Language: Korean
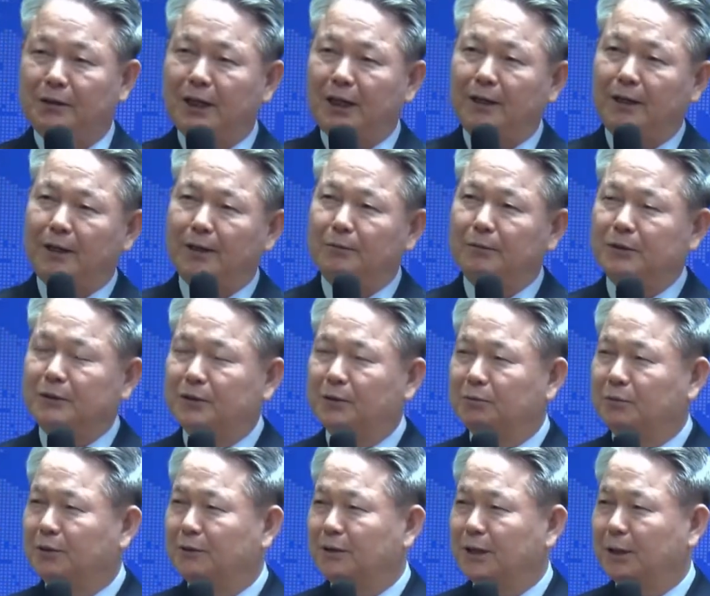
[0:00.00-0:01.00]
하나님을
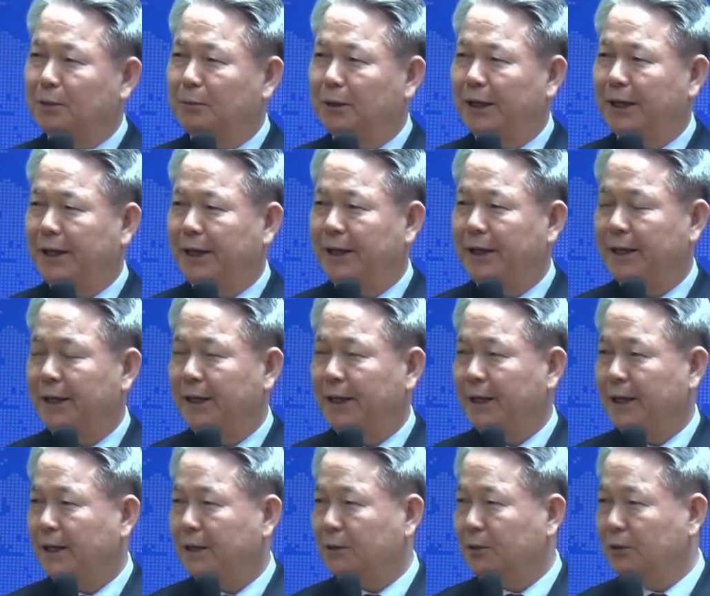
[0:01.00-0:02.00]
섬겼다며
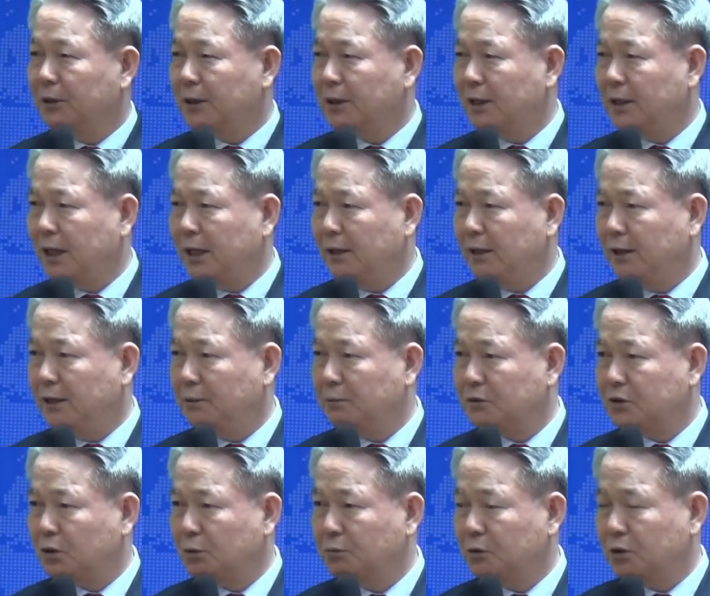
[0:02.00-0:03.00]
너희가 하나님을
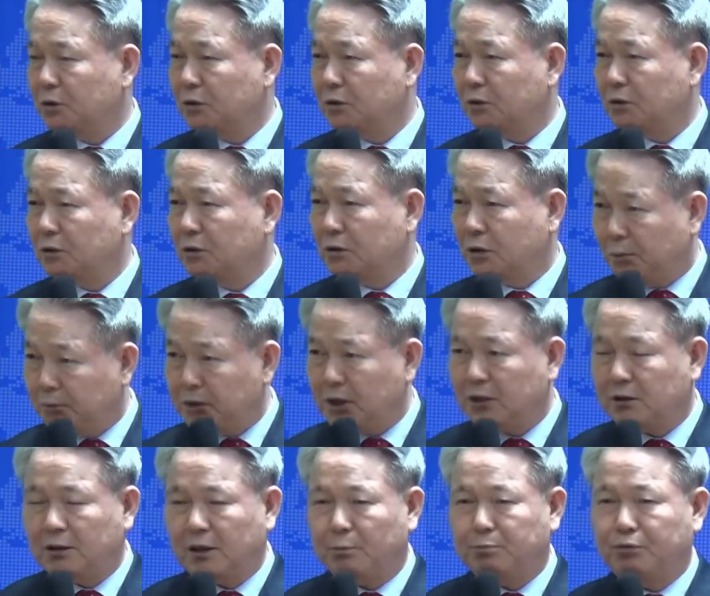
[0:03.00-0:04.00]
섬겼,
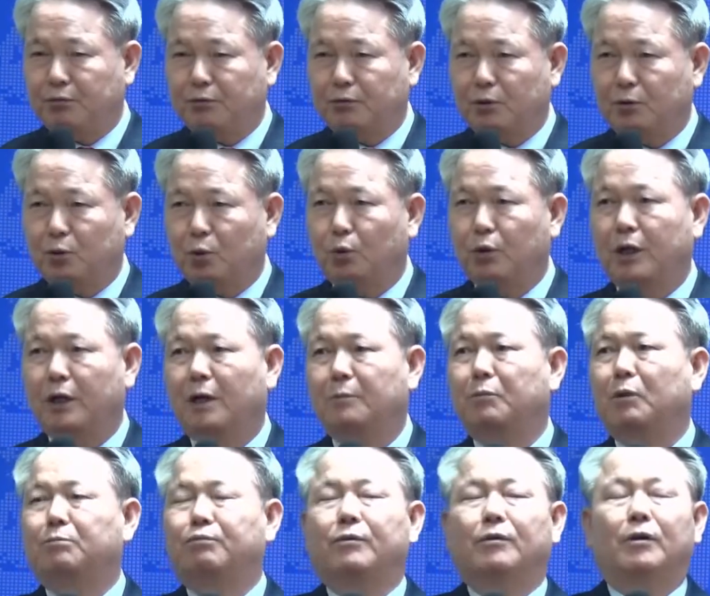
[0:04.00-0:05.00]
섬길 때 부르던 노래를
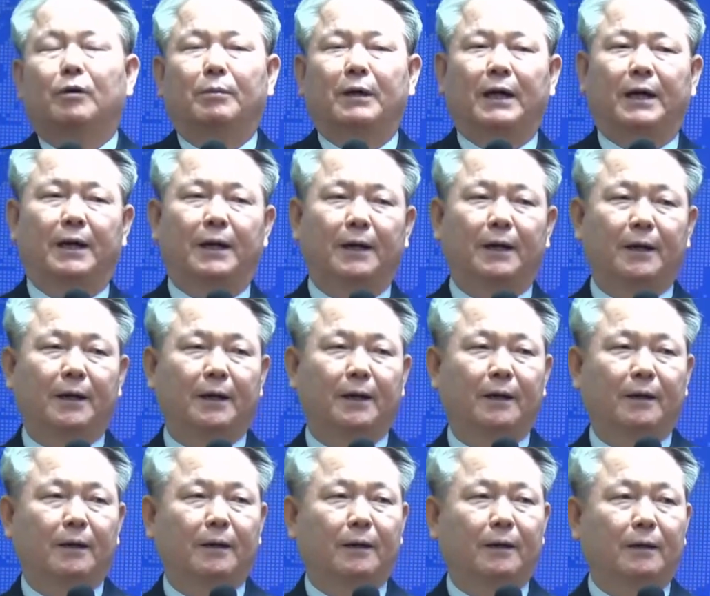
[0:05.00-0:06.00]
한번 불러봐.
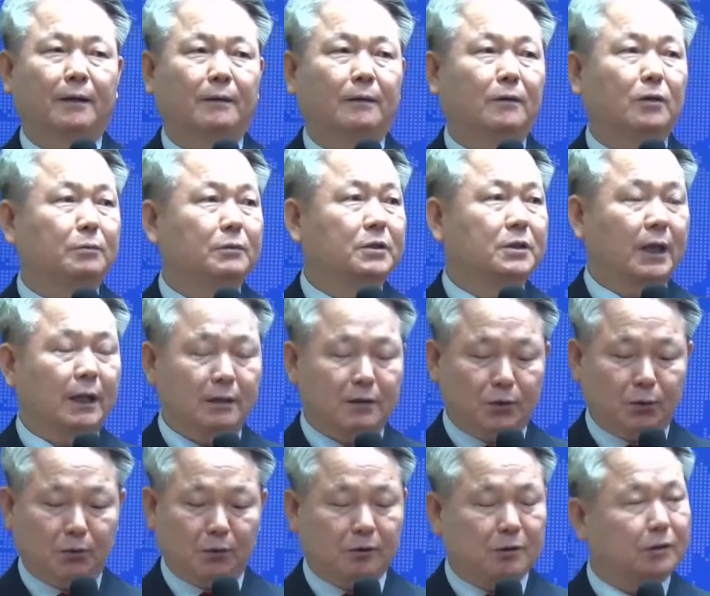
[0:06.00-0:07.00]
그러면
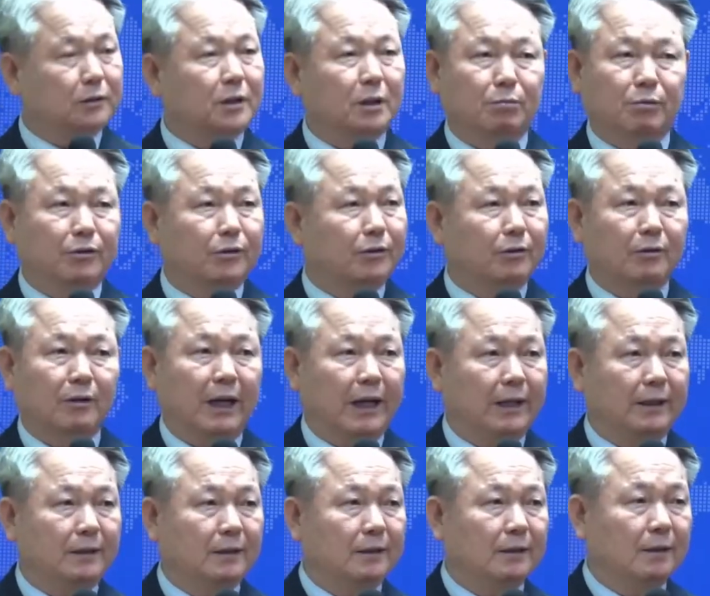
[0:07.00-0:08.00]
찬송을 그렇게 부르는 건
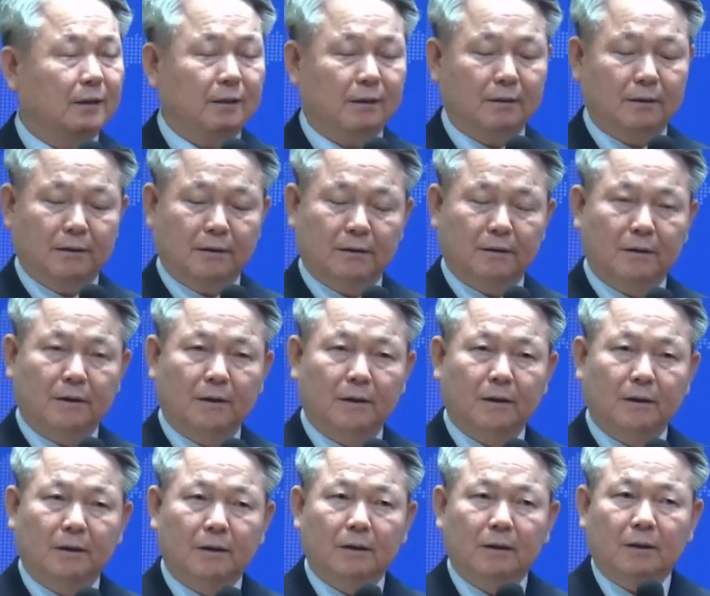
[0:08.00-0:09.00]
아니잖아요.
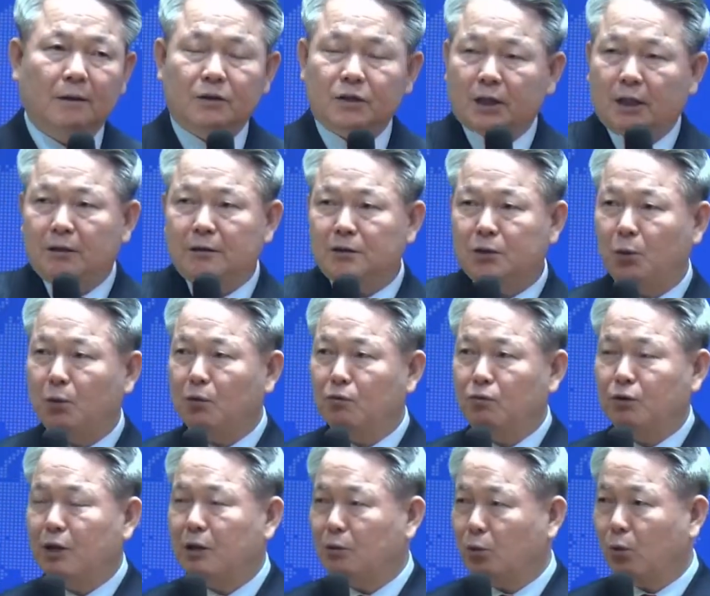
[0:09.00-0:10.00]
찬송을
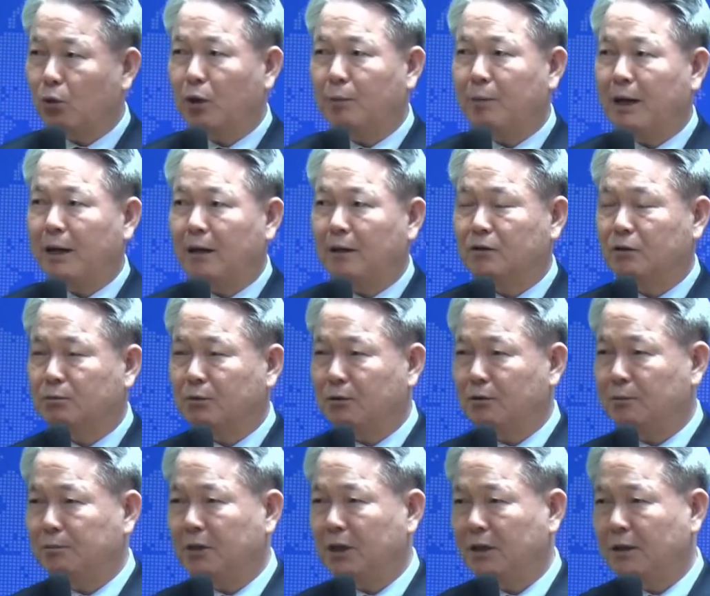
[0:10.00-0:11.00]
우리가 노래방 가서
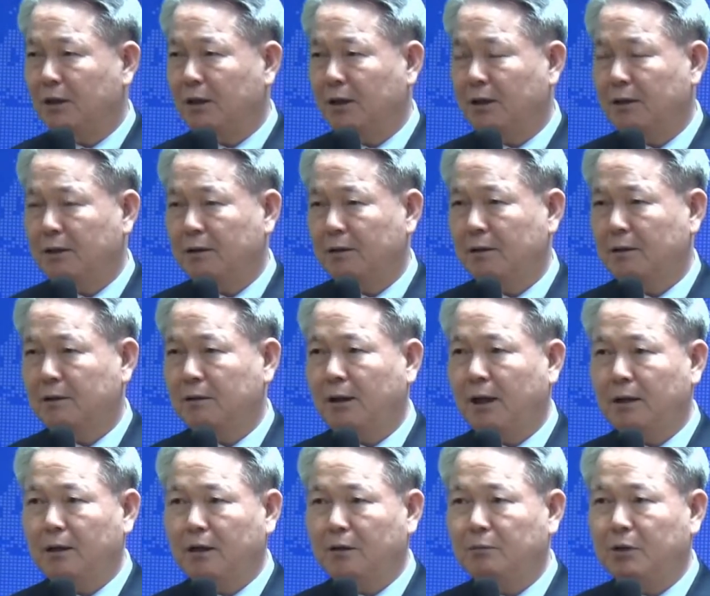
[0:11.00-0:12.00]
부릅니까? 그럼
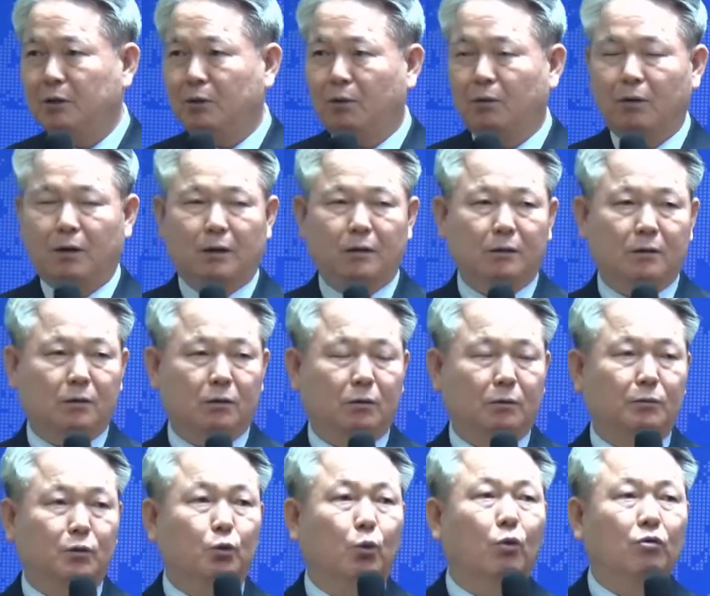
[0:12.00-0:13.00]
하나님의 영광을
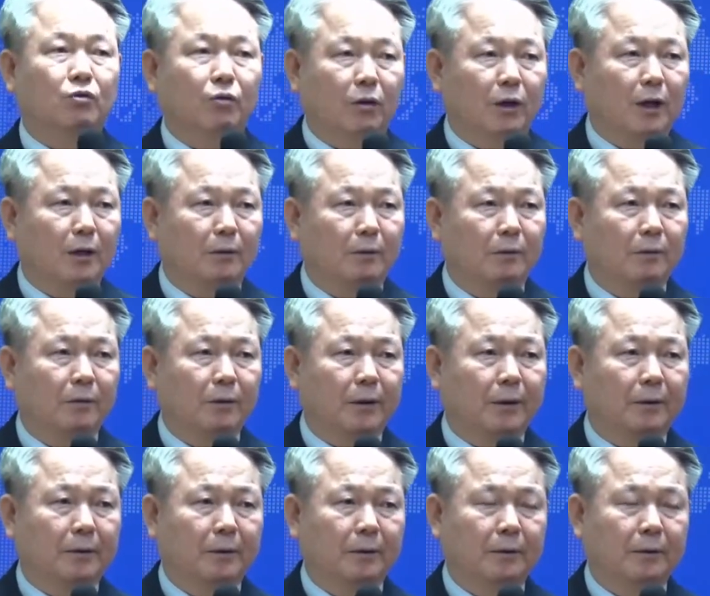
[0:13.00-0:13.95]
그럼 욕되게 하는 거예요.